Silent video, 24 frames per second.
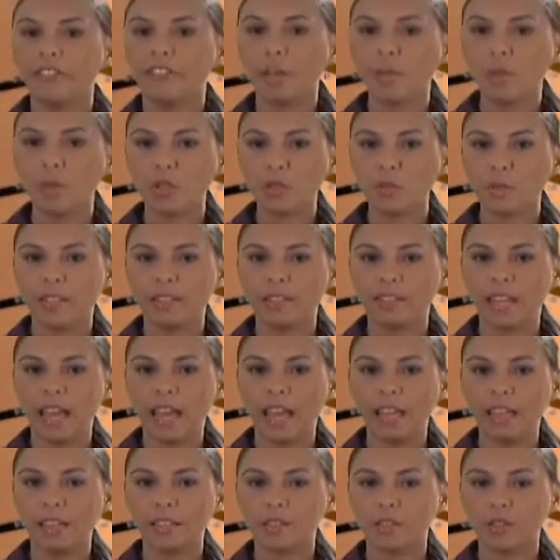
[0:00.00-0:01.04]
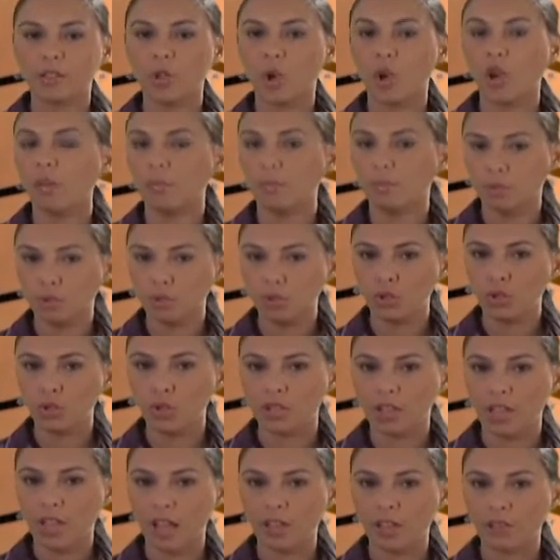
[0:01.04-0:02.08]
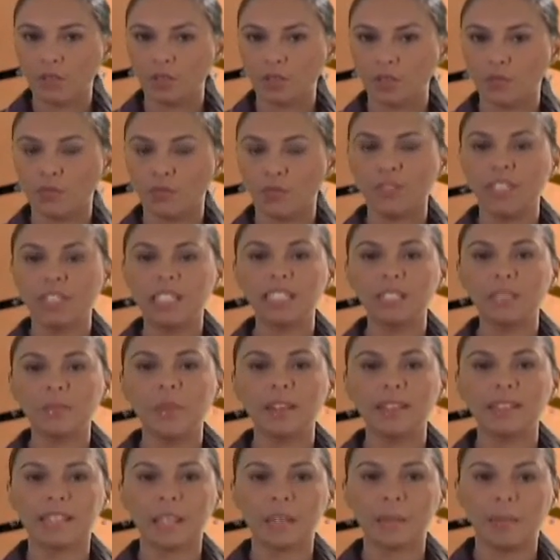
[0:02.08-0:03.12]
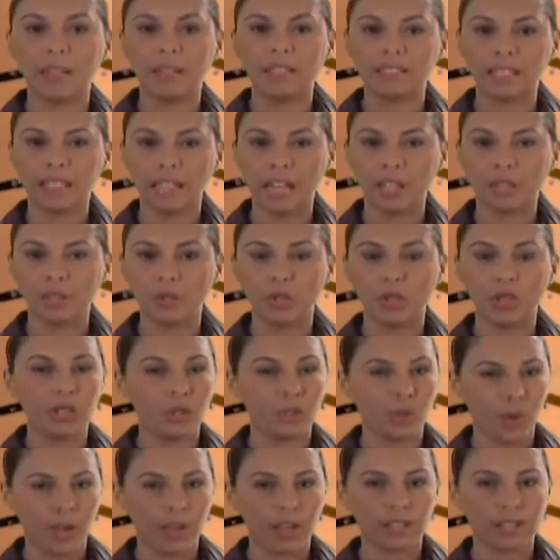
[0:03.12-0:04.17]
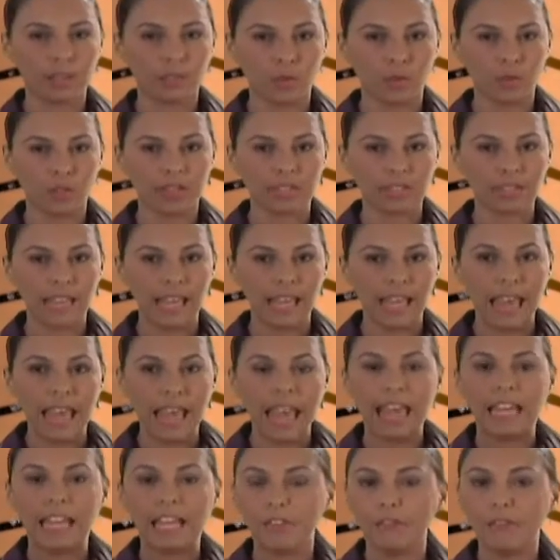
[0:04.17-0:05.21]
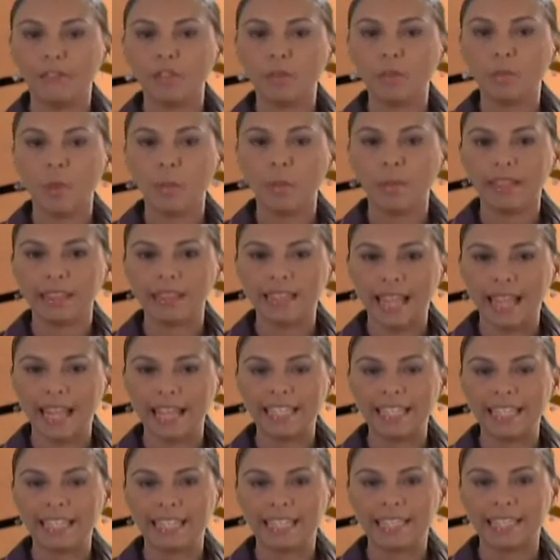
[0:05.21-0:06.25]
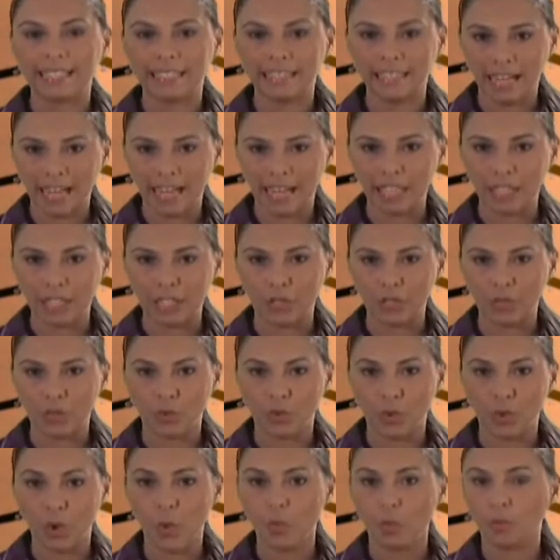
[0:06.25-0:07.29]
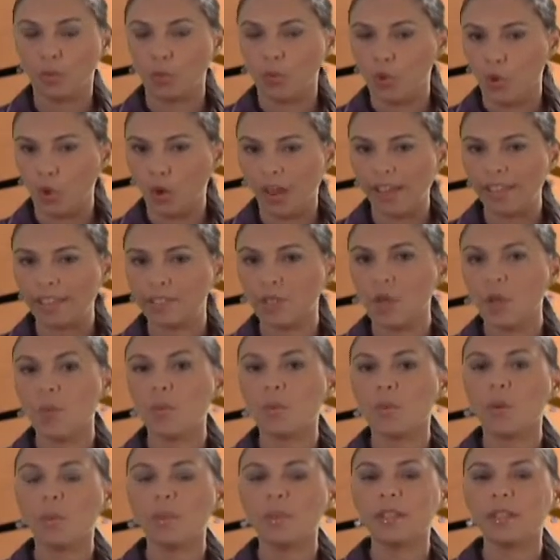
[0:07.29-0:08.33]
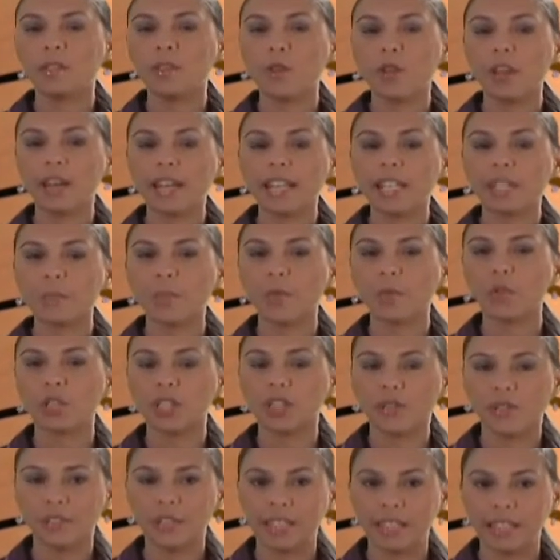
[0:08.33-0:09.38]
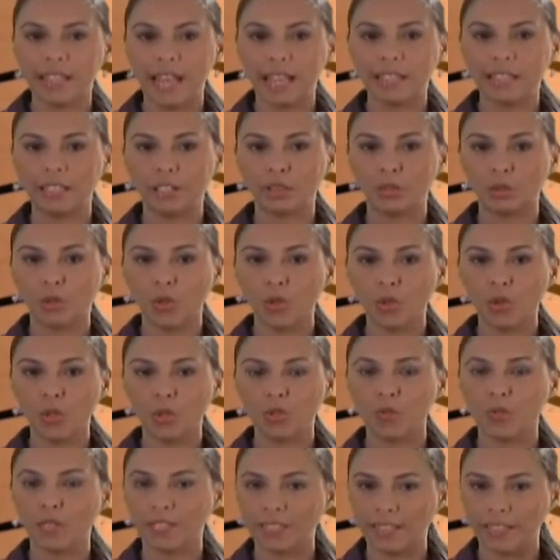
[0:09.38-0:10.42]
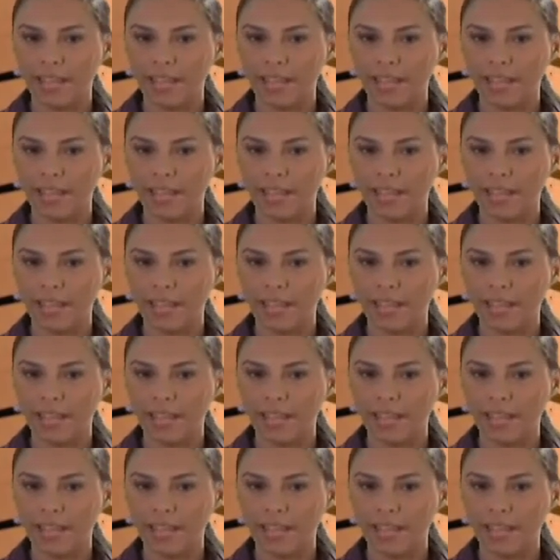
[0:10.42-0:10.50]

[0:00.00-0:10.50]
Los enfermos mentales son en muchos casos víctimas de maltrato y no agresores. El enfermo mental necesita cariño, por lo que es compromiso y responsabilidad de todos